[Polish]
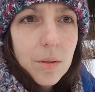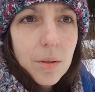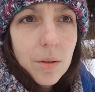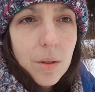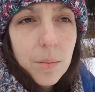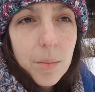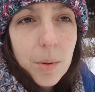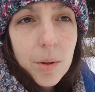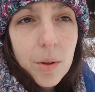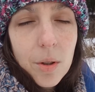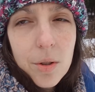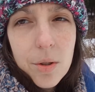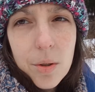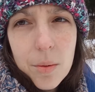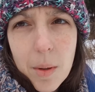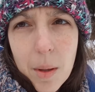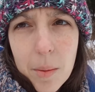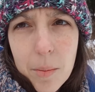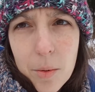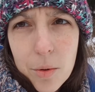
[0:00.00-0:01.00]
robię to, co
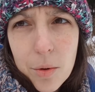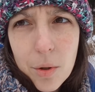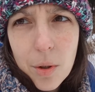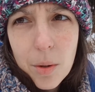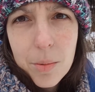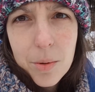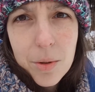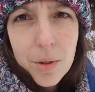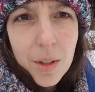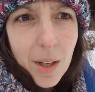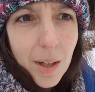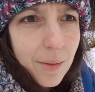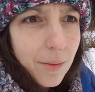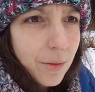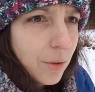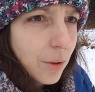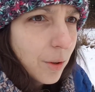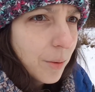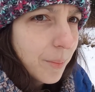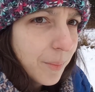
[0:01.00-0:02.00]
miałam już robić
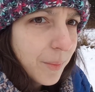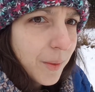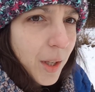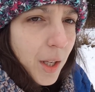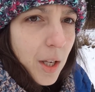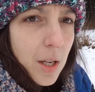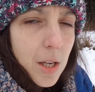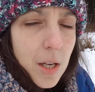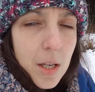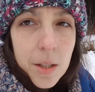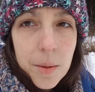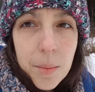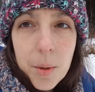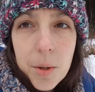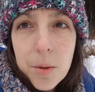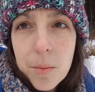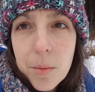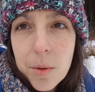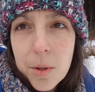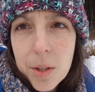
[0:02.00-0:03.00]
dawno.
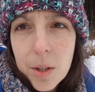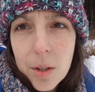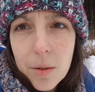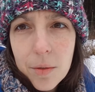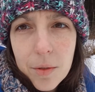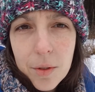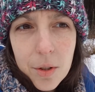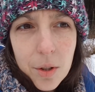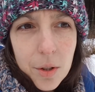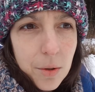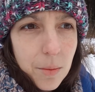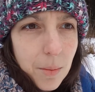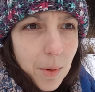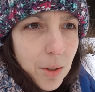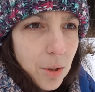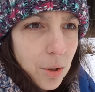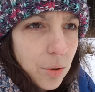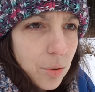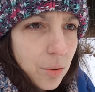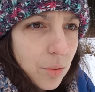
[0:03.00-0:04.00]
Zobaczymy, co z tego wyjdzie.
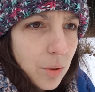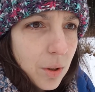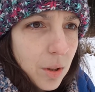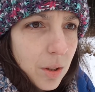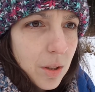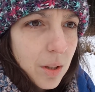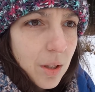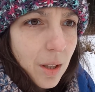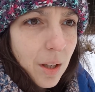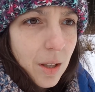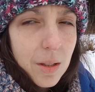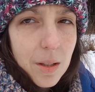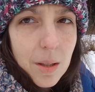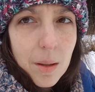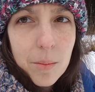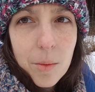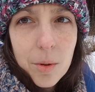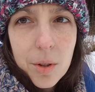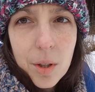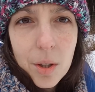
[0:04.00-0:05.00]
Trzymajcie kciuki i
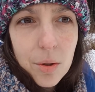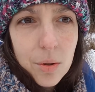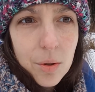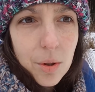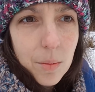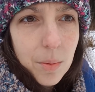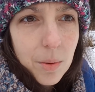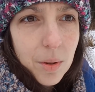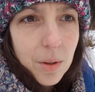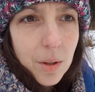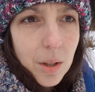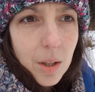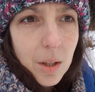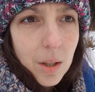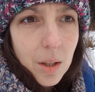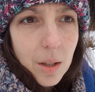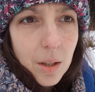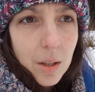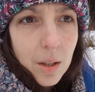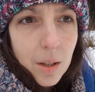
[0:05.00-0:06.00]
zachęcam do tego, żeby
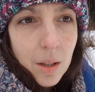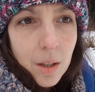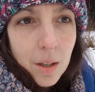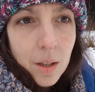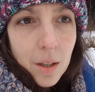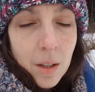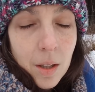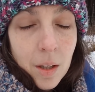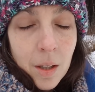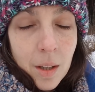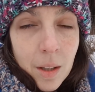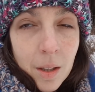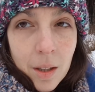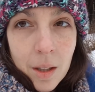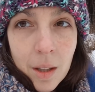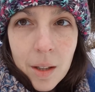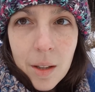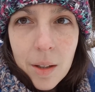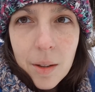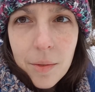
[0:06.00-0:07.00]

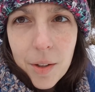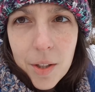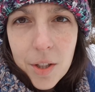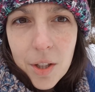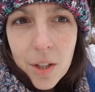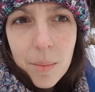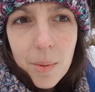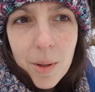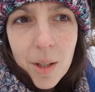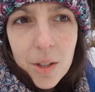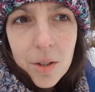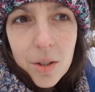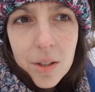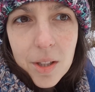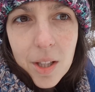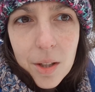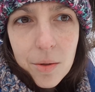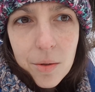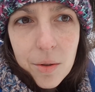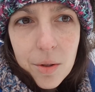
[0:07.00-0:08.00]
E, właśnie nabierać
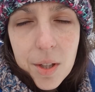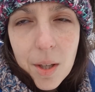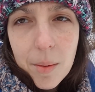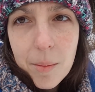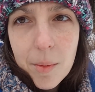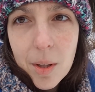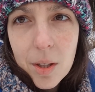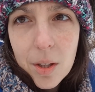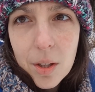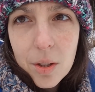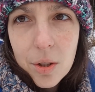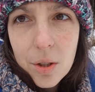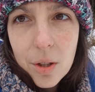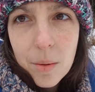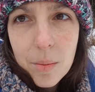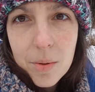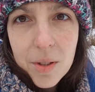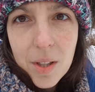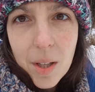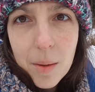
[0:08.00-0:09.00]
dystansu do samej
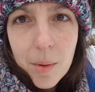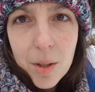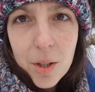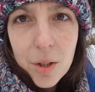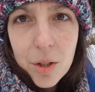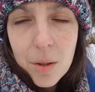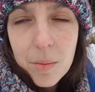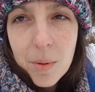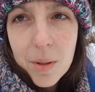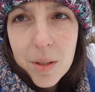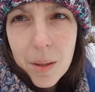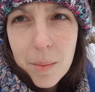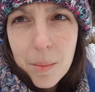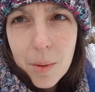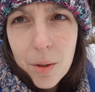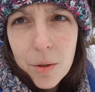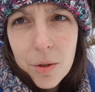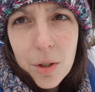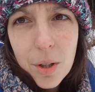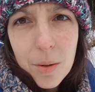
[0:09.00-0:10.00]
siebie, samej siebie,
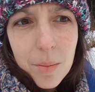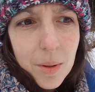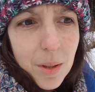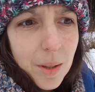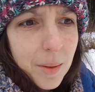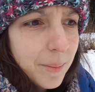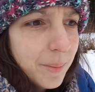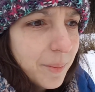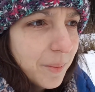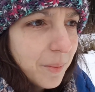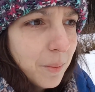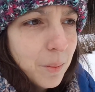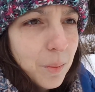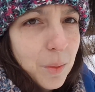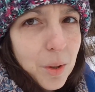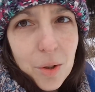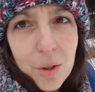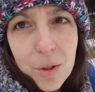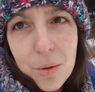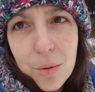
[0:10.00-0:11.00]
samego siebie.
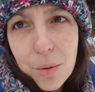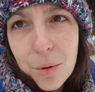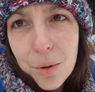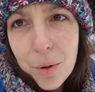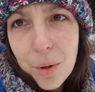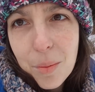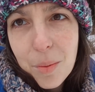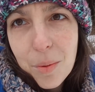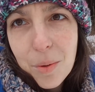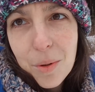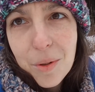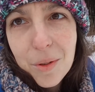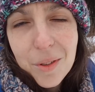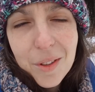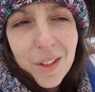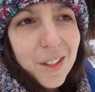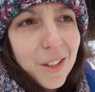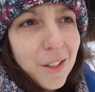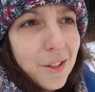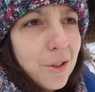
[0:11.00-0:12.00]
Mi to jest trudno, bo
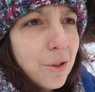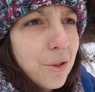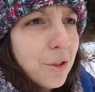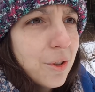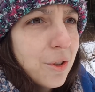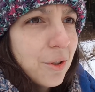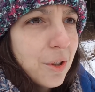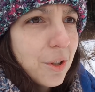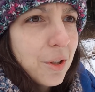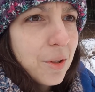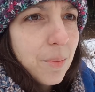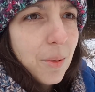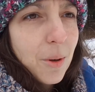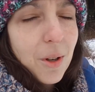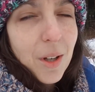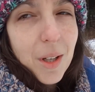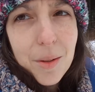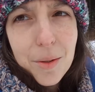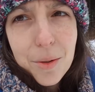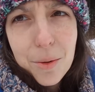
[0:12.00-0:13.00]
nagrać jeszcze coś jest spoko.
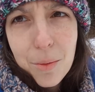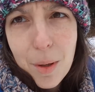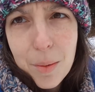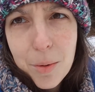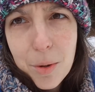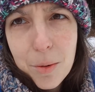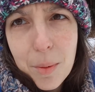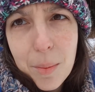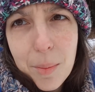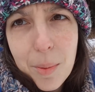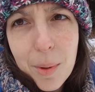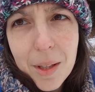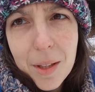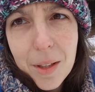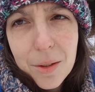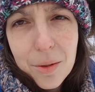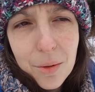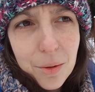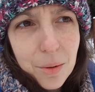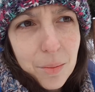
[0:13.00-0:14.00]
Jak słucham siebie po
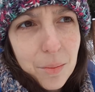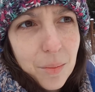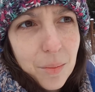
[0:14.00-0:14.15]
angielsku, to